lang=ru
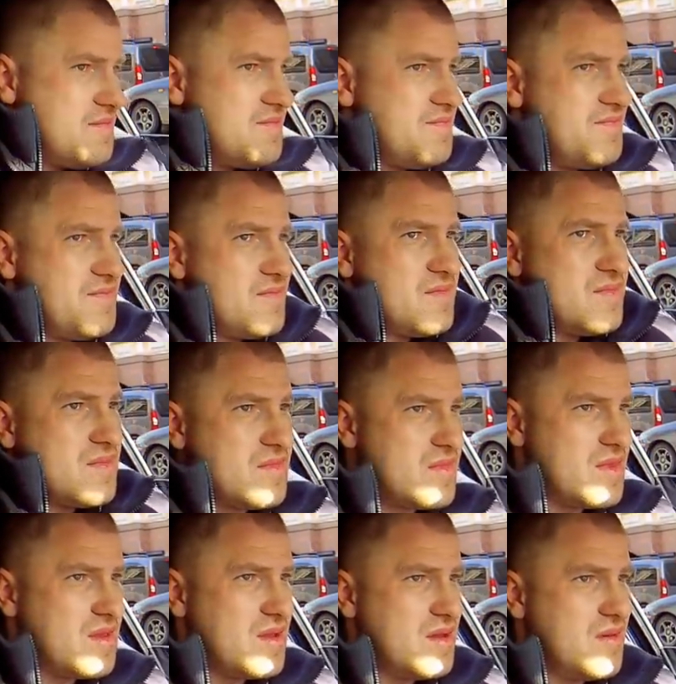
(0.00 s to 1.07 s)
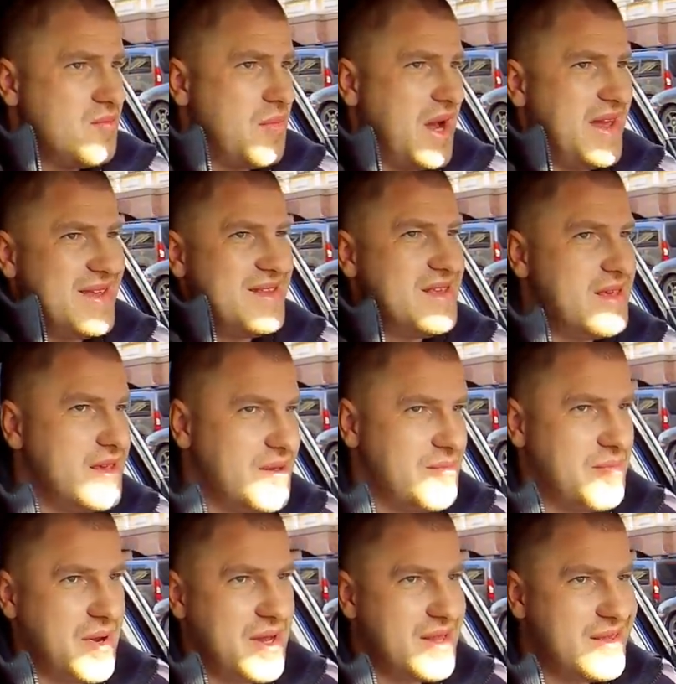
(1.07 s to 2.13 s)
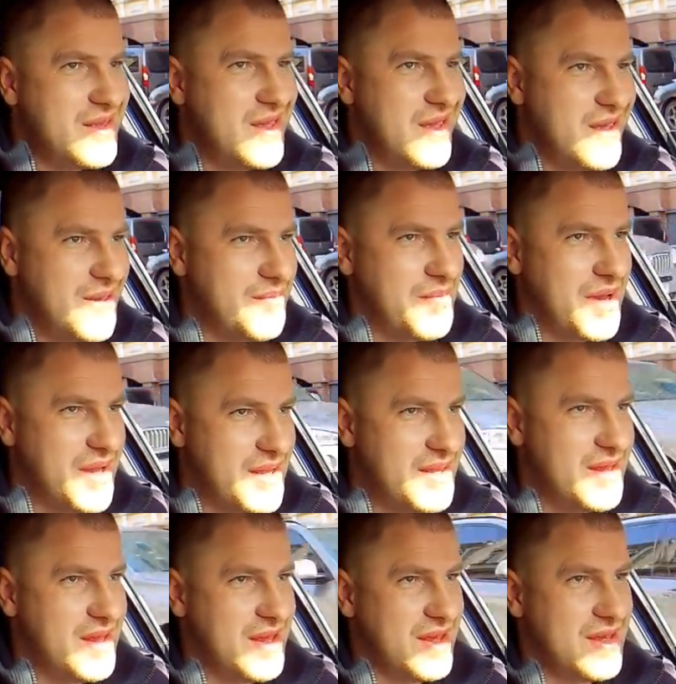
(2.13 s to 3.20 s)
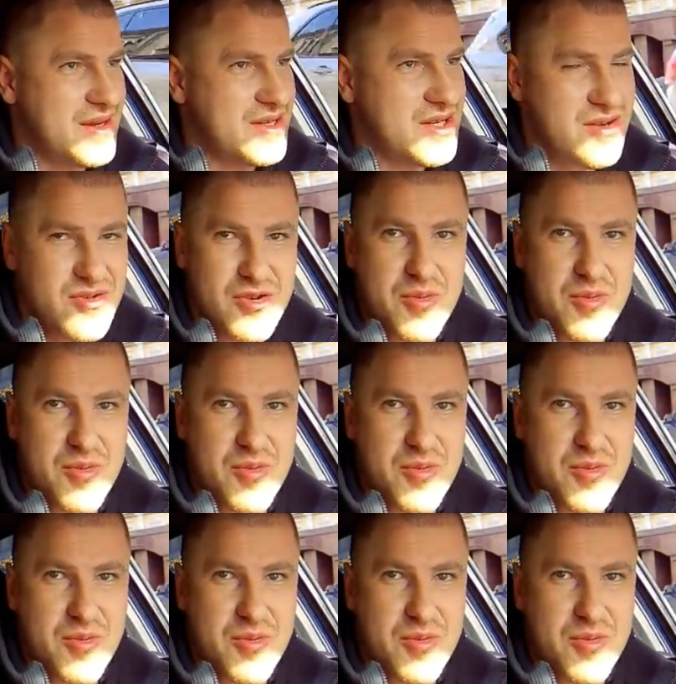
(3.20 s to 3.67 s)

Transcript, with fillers: бы, по идее. По идее, по идее, по идее, я же